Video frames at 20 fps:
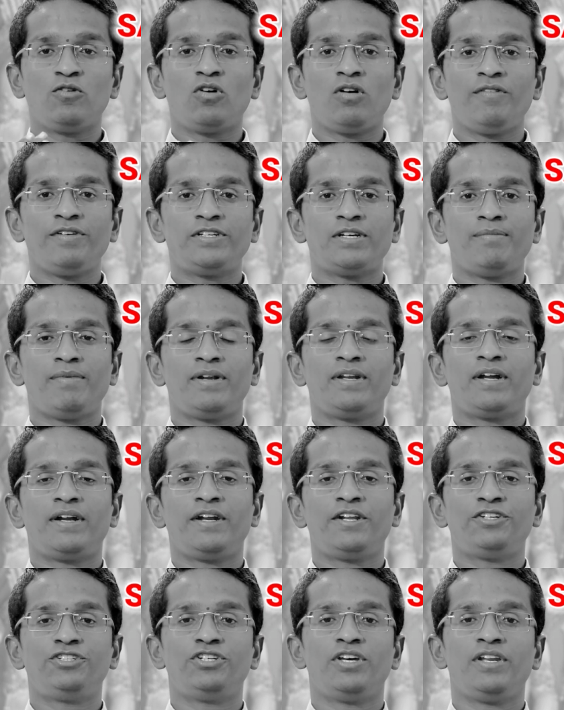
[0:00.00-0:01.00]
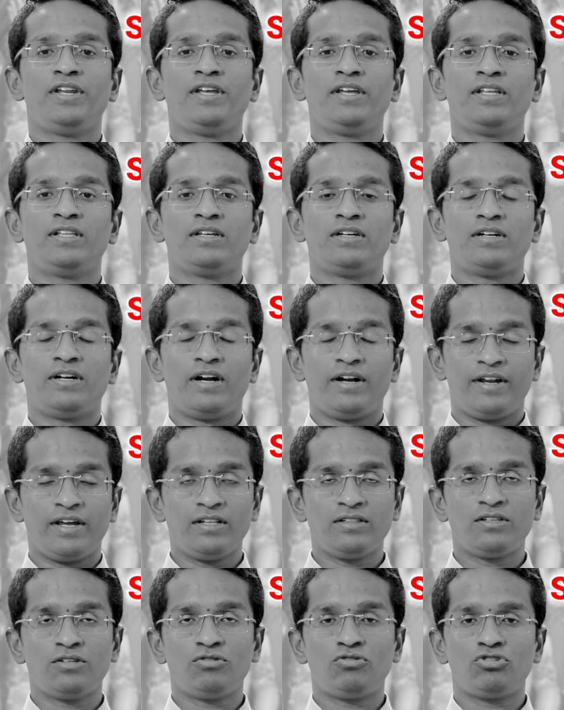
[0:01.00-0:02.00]
ఇంకో విషయం ఏంటంటే శని
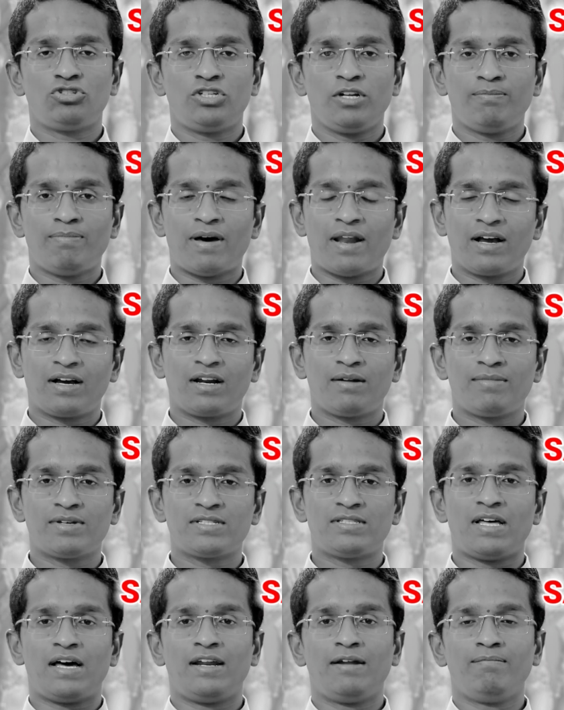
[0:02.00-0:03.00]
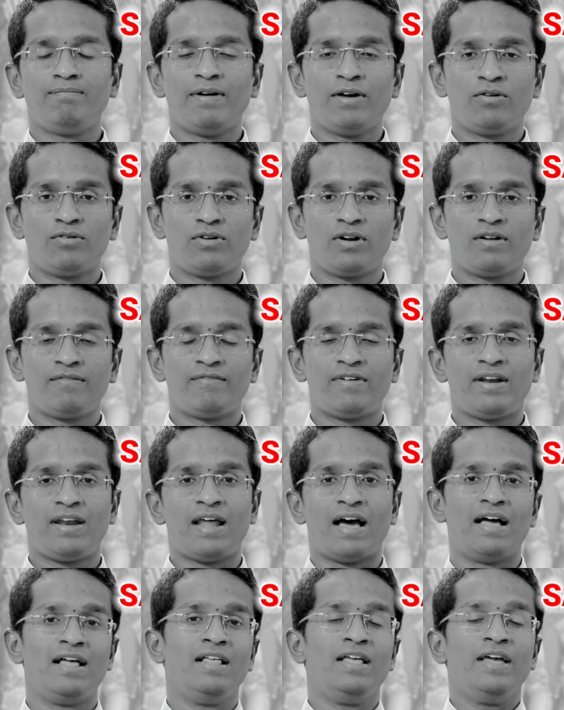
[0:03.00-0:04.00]
టెన్త్ దృష్టి పరక్రమ స్థానం పైన ఉండడం
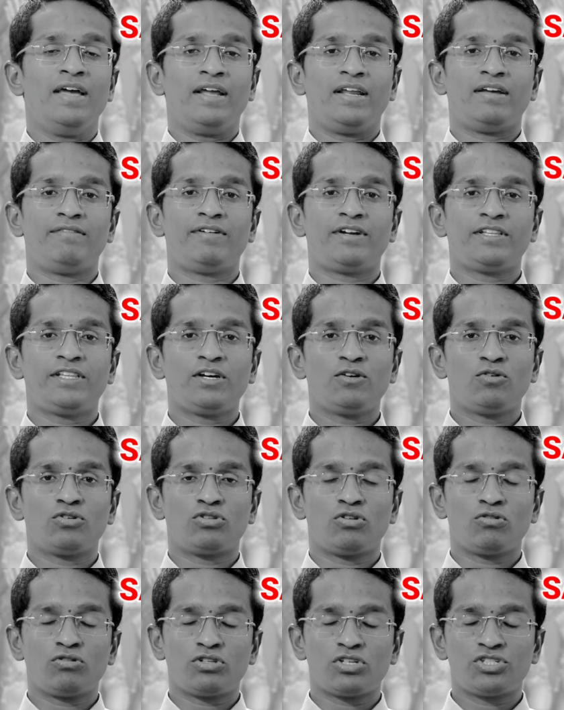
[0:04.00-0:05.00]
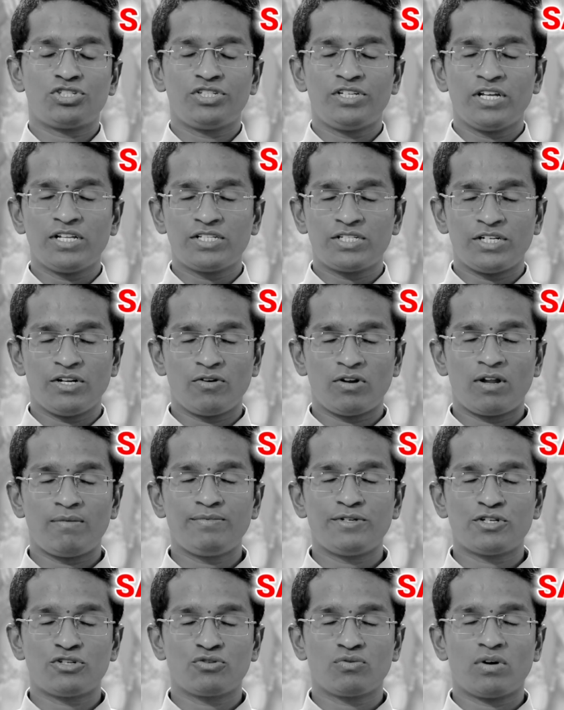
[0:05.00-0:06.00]
వల్ల ఎవరైతే కొత్త కొత్త స్కిల్స్
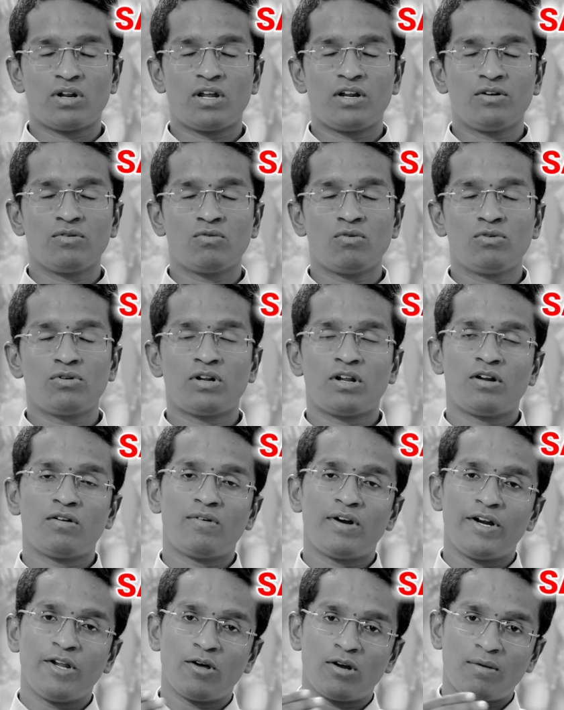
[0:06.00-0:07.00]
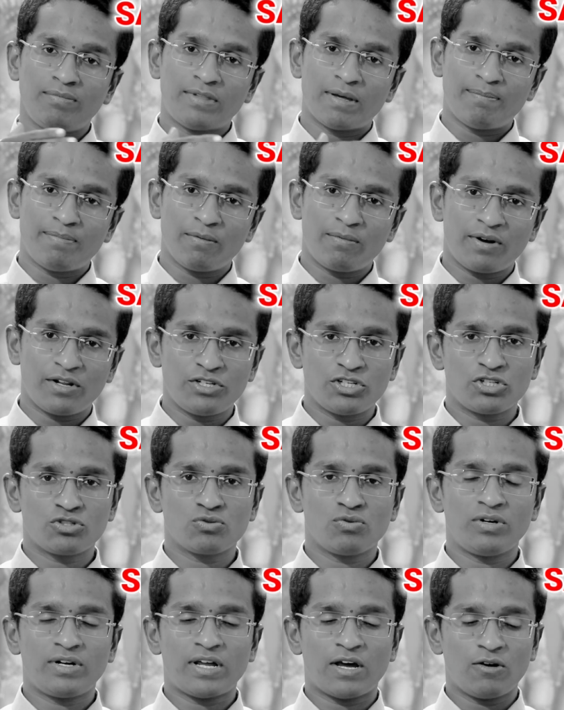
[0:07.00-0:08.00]
డెవలప్ చేసుకోవాలనుకుంటున్నారో వాళ్ళు డెవలప్ తప్పకుండా
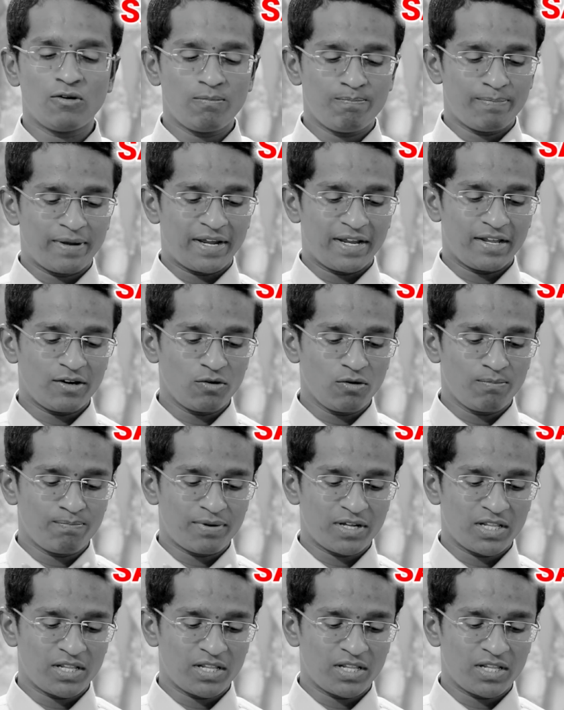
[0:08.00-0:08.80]
చేసుకుంటారు పేరు